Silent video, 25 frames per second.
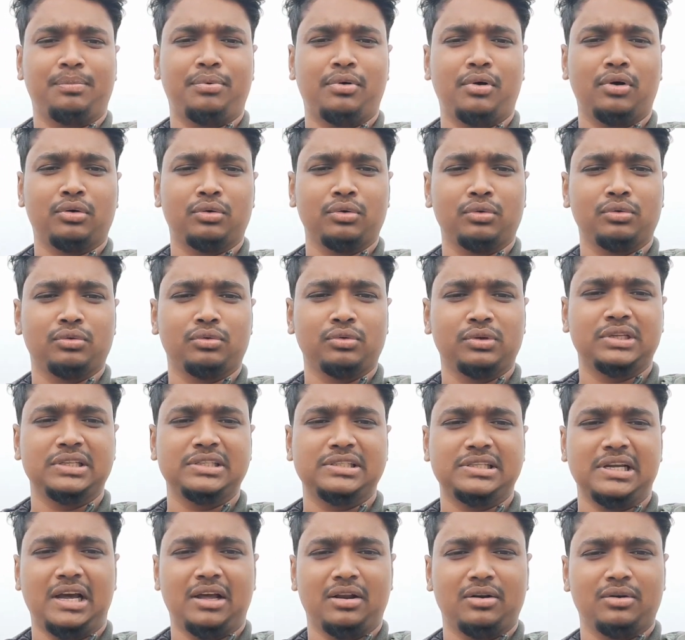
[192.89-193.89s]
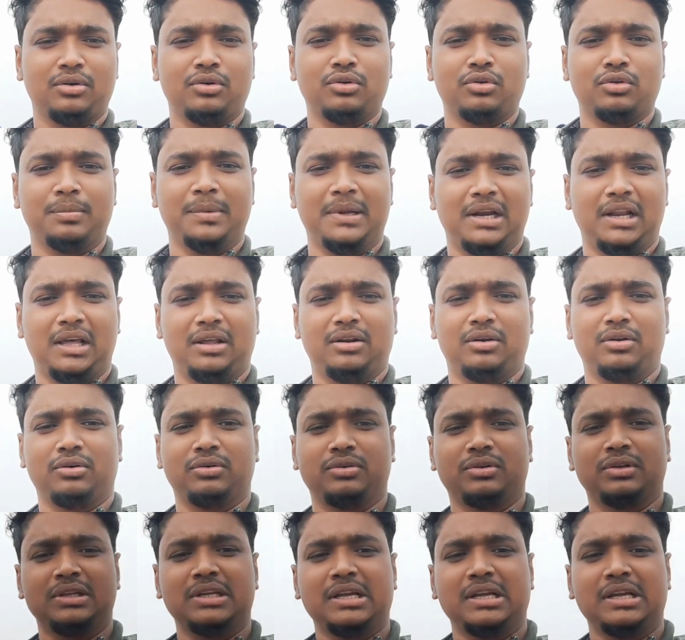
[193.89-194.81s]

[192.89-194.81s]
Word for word: फोटो उटू खिंचा लो लुमेड़ा लोग